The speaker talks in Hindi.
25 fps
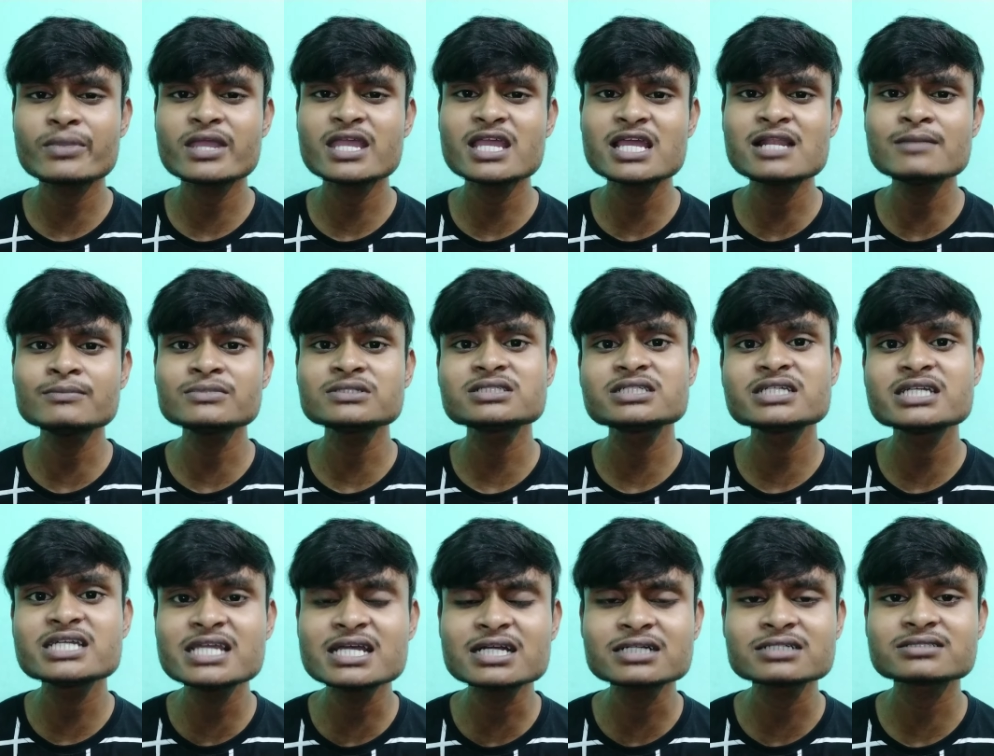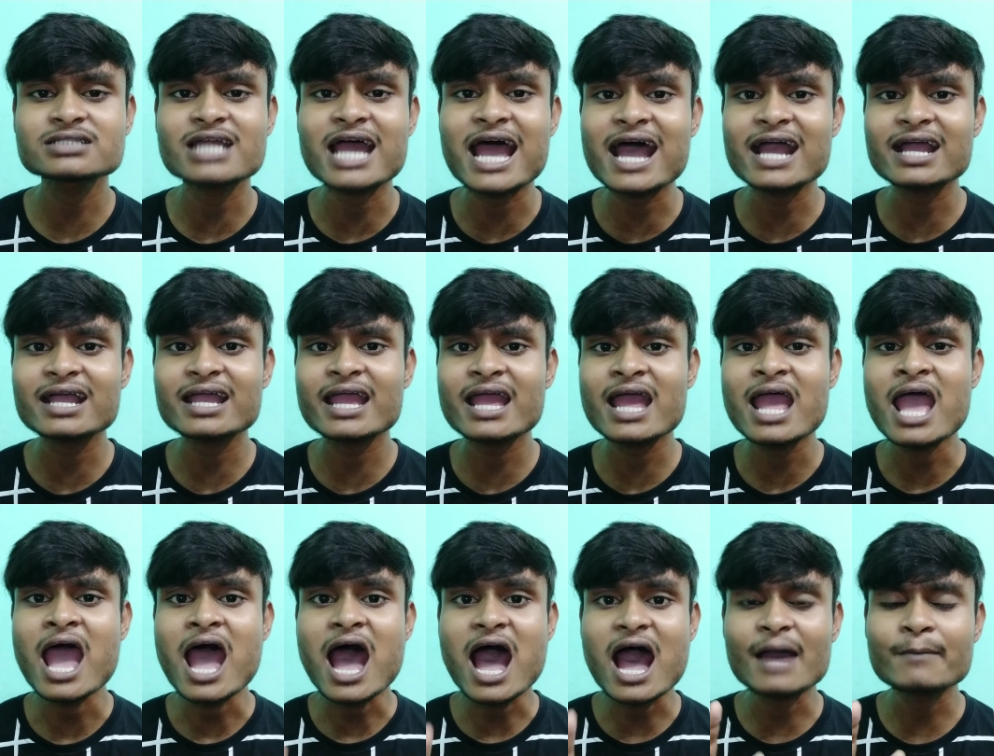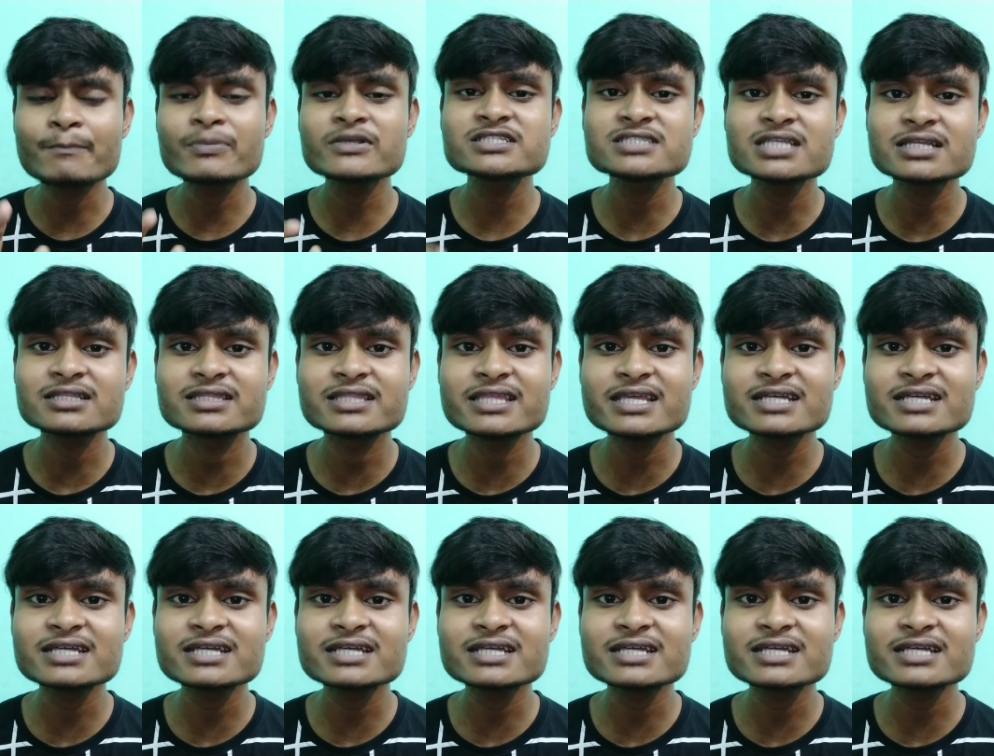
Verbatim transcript: फिल्म ठीक ठाक है आप इसे